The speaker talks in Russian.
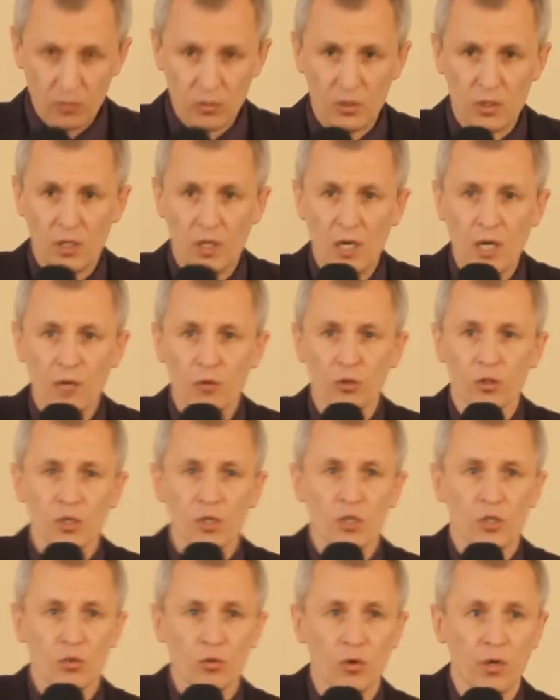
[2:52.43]
Вот такая
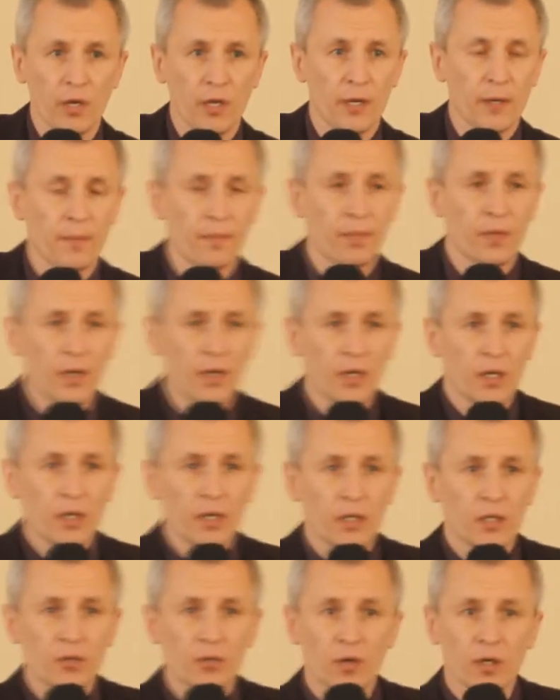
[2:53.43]
вот история
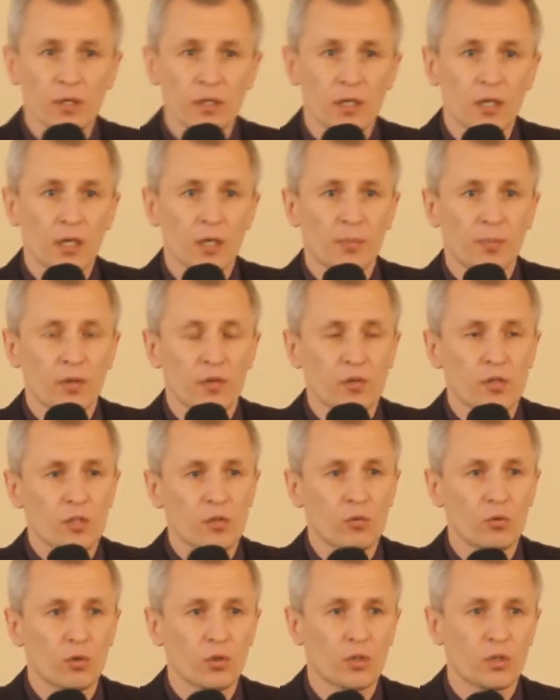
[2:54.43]
Евангелие
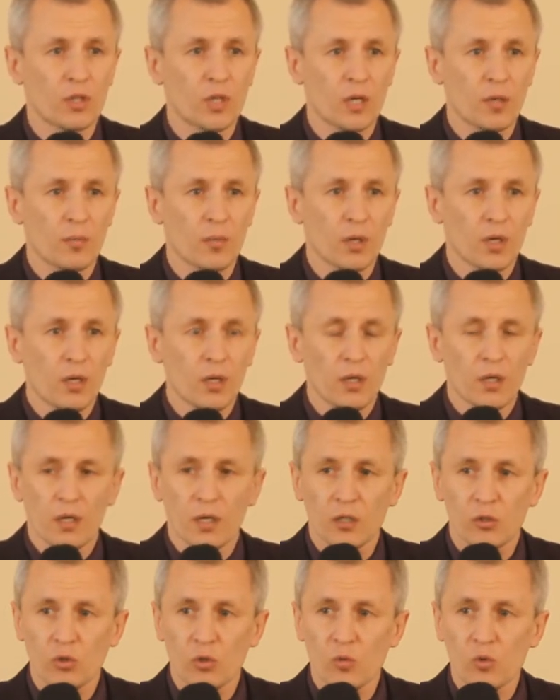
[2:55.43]
повествует нам
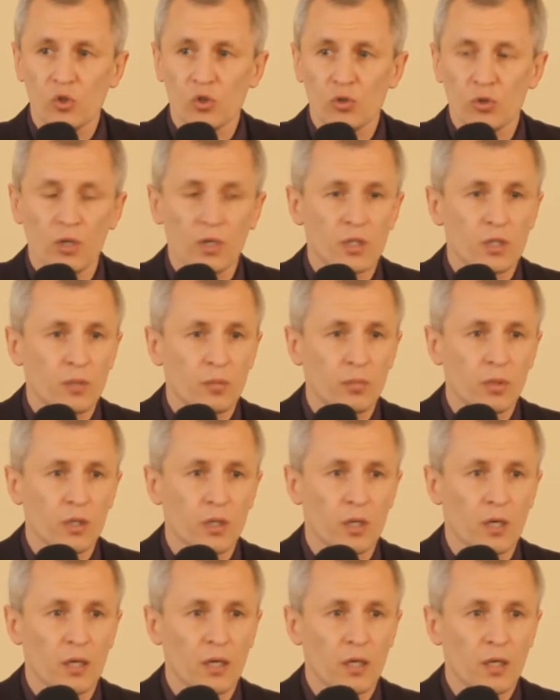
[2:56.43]
о том, что это
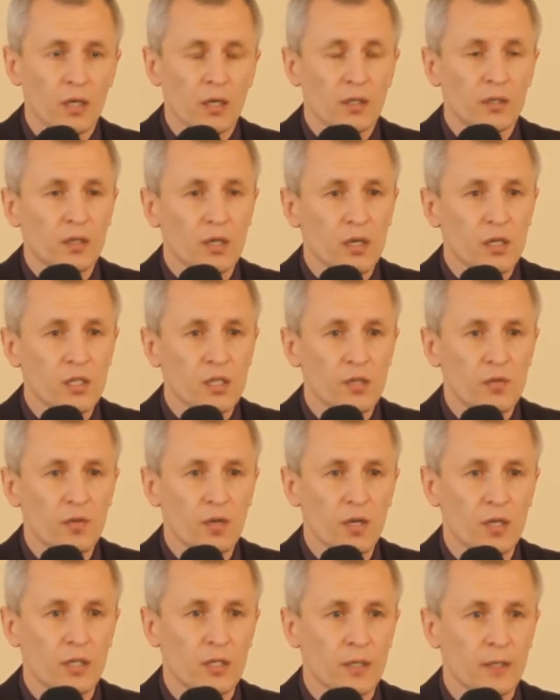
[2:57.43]
было на
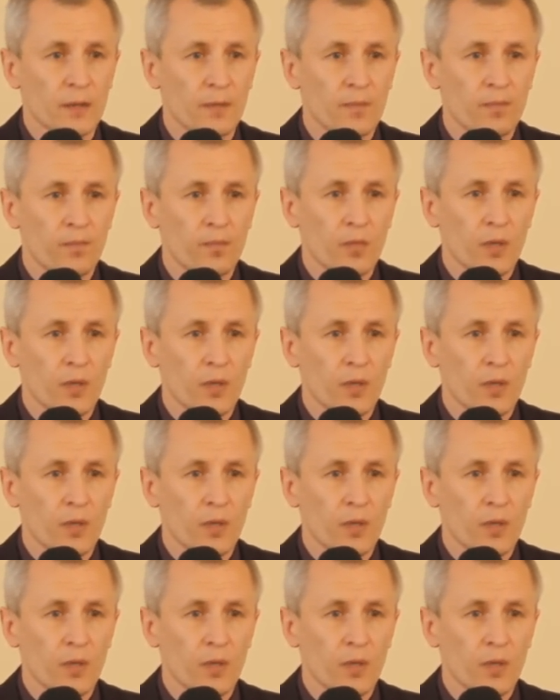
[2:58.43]
рассвете.